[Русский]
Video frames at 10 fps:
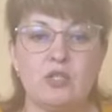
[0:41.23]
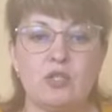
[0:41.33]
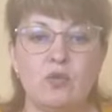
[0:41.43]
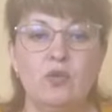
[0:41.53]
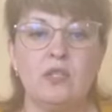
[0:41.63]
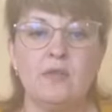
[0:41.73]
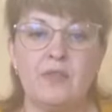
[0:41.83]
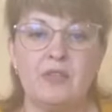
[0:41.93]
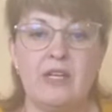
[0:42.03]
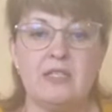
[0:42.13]
школы
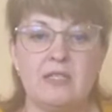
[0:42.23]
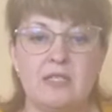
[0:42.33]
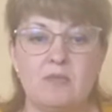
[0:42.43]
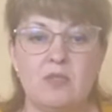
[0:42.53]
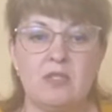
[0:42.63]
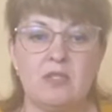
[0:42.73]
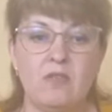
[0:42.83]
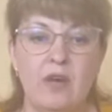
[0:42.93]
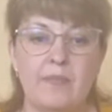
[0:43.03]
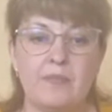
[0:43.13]

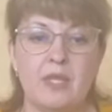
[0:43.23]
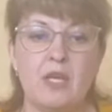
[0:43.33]
2072.